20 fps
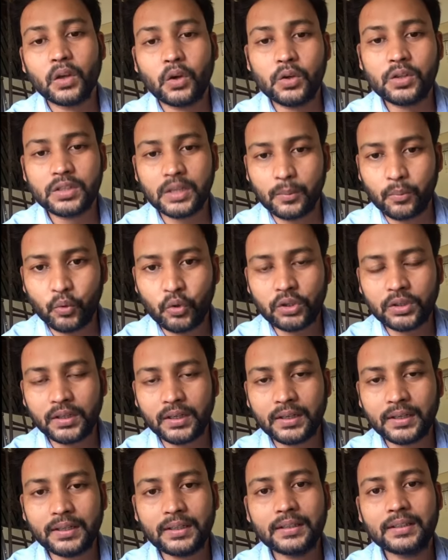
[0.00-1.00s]
और सपोर्ट
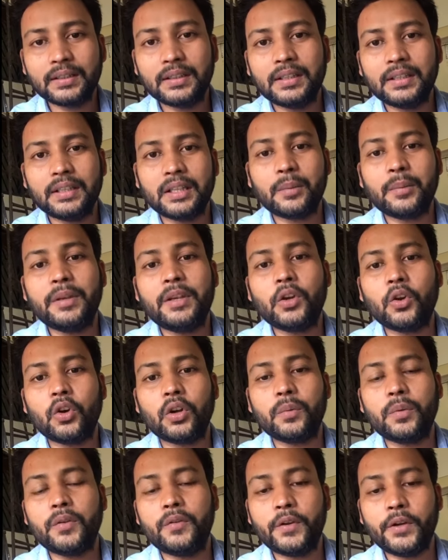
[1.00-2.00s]
करना तभी
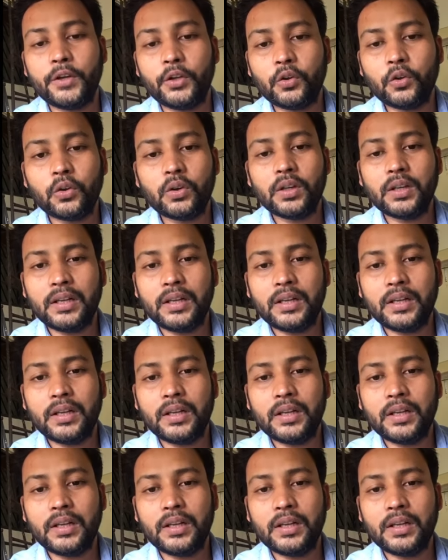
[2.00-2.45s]
और भी वीडियो